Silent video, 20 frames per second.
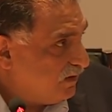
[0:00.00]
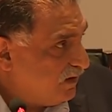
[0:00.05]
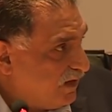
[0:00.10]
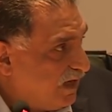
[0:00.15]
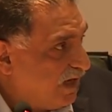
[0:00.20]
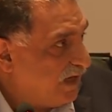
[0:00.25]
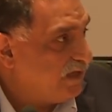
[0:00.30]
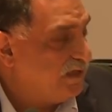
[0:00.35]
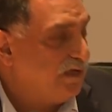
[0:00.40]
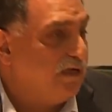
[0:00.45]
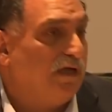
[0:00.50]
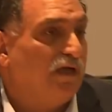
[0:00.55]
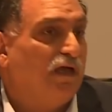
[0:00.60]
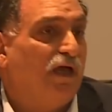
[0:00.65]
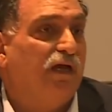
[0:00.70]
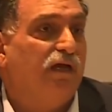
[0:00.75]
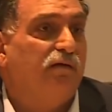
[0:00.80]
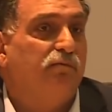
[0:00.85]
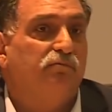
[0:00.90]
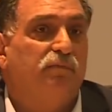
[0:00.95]
يعني
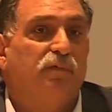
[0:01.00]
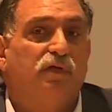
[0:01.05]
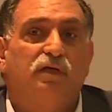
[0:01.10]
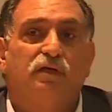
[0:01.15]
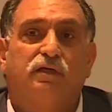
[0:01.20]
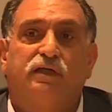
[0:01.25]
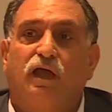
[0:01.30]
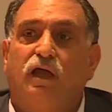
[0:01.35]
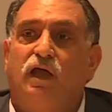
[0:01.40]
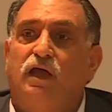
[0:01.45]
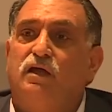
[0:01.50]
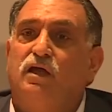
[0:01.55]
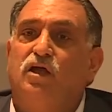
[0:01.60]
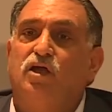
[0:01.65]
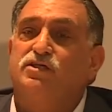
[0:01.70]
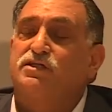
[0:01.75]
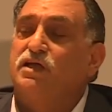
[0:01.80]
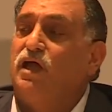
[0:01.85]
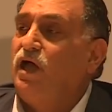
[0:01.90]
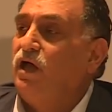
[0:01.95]

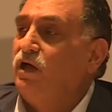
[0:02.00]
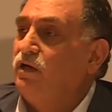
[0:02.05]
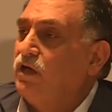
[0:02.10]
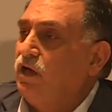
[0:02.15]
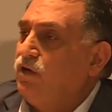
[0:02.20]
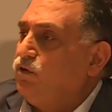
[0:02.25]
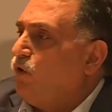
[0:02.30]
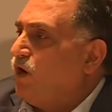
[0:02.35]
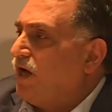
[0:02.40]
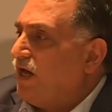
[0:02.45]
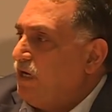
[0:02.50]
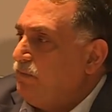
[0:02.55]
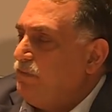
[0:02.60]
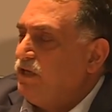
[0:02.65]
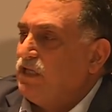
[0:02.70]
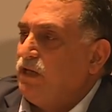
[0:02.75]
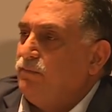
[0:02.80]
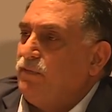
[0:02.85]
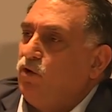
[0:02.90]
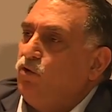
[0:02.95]
الإحصاء يعني
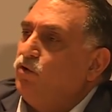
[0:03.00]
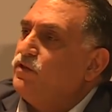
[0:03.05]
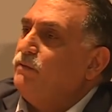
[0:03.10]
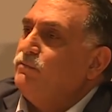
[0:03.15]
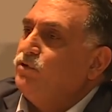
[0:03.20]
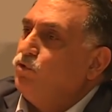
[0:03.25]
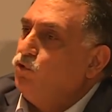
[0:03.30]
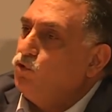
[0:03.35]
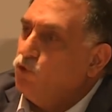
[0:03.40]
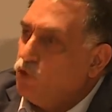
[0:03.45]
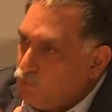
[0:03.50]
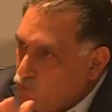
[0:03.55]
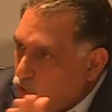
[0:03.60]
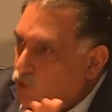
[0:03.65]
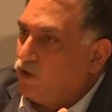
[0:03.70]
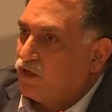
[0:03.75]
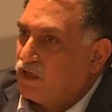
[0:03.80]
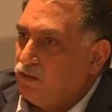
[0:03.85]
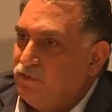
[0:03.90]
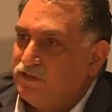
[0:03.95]
غالبيتها مأخوذة من علوم
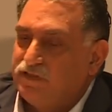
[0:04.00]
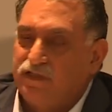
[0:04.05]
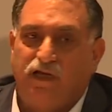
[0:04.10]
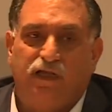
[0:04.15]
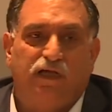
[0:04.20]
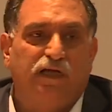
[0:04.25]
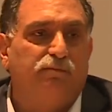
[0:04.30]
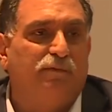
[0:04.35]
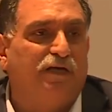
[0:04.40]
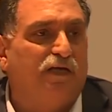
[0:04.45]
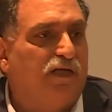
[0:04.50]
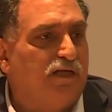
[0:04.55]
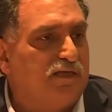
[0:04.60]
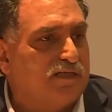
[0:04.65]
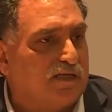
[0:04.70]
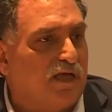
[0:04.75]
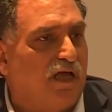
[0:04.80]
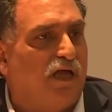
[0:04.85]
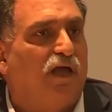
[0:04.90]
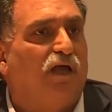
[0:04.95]
أخرى مثل علم
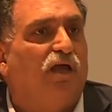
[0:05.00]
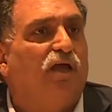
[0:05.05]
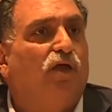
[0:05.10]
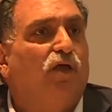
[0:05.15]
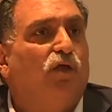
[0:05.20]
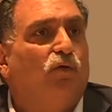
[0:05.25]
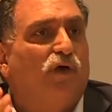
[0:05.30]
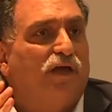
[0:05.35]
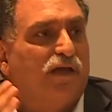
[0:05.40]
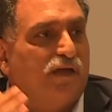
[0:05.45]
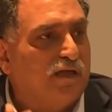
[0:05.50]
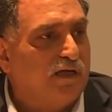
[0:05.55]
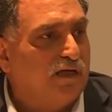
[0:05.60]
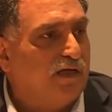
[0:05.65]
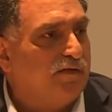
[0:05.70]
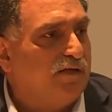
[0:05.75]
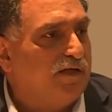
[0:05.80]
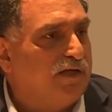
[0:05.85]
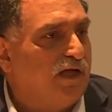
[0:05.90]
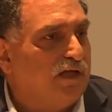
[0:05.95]
الإحصاء
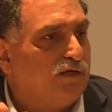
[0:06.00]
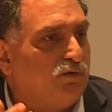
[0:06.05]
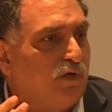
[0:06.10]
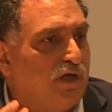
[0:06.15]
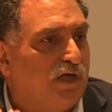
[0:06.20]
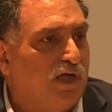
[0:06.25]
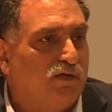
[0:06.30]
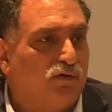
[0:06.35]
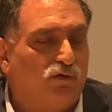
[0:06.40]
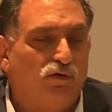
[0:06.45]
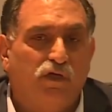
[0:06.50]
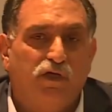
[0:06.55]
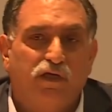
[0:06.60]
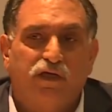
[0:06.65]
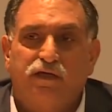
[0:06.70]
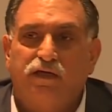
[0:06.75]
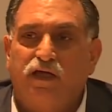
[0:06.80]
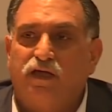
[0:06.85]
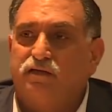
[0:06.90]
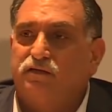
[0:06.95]
والرياضيات وغيره
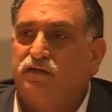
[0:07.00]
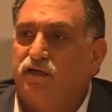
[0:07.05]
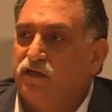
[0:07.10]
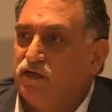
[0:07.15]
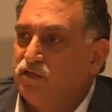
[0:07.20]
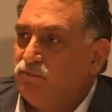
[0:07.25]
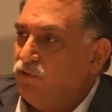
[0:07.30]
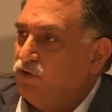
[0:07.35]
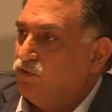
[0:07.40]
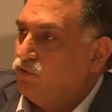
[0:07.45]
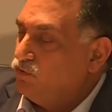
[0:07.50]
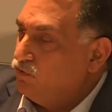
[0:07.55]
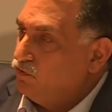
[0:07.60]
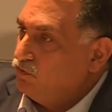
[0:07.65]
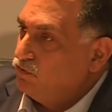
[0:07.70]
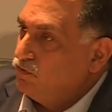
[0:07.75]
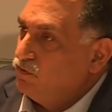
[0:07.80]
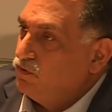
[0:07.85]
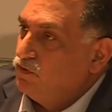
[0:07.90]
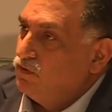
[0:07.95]
نقترض منه
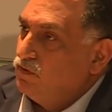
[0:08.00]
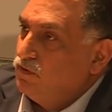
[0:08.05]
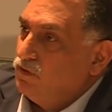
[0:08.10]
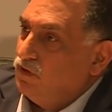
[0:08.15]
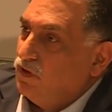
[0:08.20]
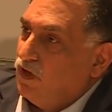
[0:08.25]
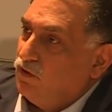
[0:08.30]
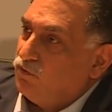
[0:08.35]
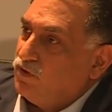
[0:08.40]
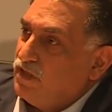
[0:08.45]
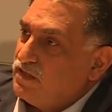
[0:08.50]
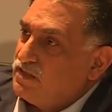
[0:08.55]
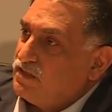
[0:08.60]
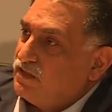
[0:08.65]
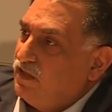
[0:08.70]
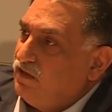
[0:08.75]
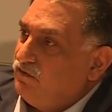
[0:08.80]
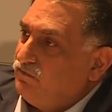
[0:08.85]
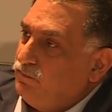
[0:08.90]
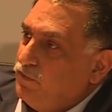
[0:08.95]
أو
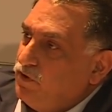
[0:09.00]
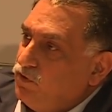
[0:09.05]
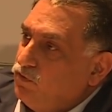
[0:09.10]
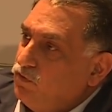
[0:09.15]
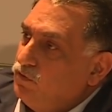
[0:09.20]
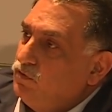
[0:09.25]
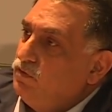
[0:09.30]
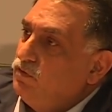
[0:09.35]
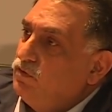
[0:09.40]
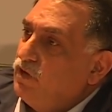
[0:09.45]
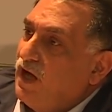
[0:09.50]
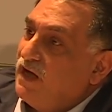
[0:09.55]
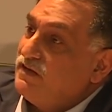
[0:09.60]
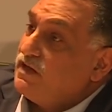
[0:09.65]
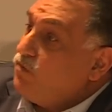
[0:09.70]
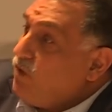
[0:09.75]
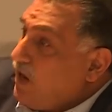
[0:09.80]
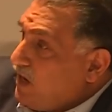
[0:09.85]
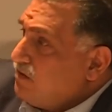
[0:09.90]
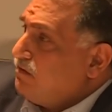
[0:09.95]
نستلف منه
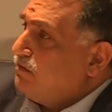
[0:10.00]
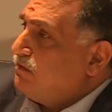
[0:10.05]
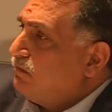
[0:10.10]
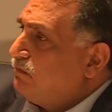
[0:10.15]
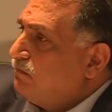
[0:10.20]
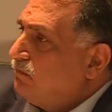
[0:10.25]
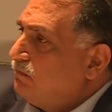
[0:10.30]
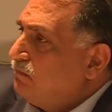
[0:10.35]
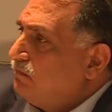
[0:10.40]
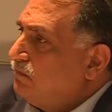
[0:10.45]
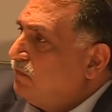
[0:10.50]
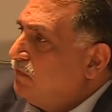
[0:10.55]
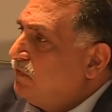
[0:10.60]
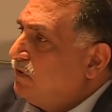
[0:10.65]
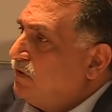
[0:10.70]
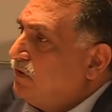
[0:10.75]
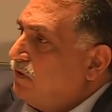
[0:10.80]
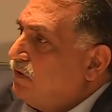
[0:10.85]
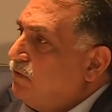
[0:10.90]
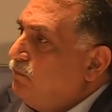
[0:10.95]
أدوات
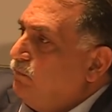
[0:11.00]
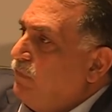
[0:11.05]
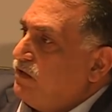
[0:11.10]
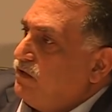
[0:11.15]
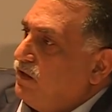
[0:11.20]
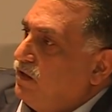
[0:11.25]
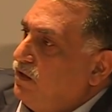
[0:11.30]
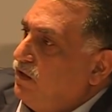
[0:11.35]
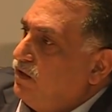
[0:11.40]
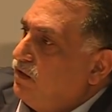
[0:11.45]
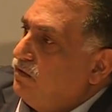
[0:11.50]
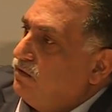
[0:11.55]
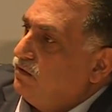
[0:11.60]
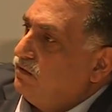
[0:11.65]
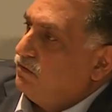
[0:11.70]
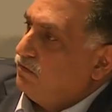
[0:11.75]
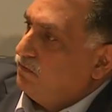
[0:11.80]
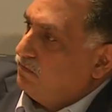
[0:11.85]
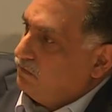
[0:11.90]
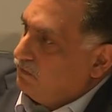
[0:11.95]
مثل
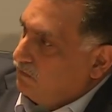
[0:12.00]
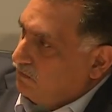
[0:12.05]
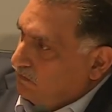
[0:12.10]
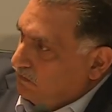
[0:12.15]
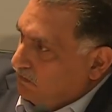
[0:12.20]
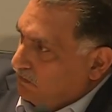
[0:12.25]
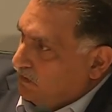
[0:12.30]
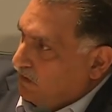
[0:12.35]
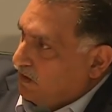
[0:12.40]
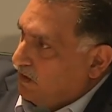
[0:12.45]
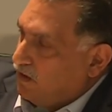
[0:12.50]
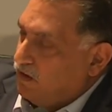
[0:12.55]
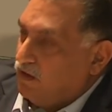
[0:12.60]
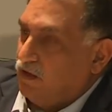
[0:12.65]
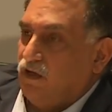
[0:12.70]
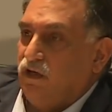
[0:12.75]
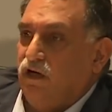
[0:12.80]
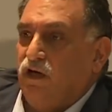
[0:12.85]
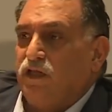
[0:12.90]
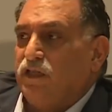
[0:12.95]

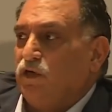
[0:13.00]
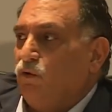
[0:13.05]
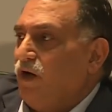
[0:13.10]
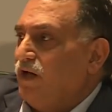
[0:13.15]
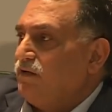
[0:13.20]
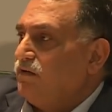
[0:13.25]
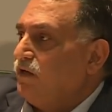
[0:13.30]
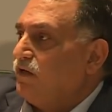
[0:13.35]
الأدوات